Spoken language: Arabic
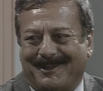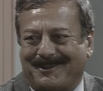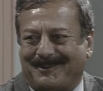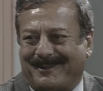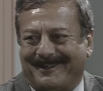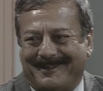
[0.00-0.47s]

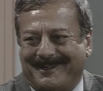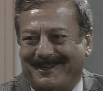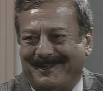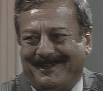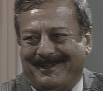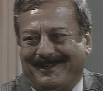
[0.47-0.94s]
شكرا
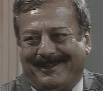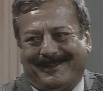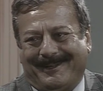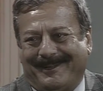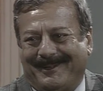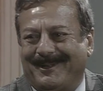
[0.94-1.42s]

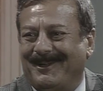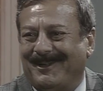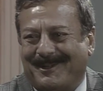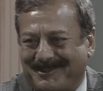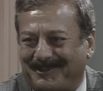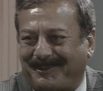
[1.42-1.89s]

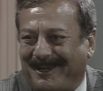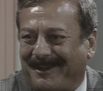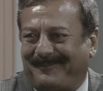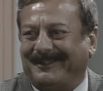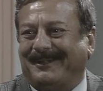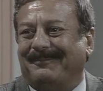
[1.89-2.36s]
شكرا
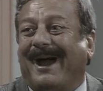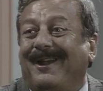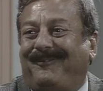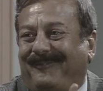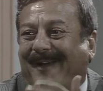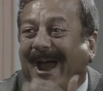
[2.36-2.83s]
يا فندم
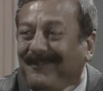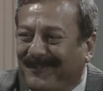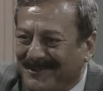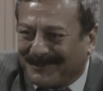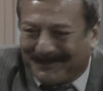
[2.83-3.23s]
ألف ألف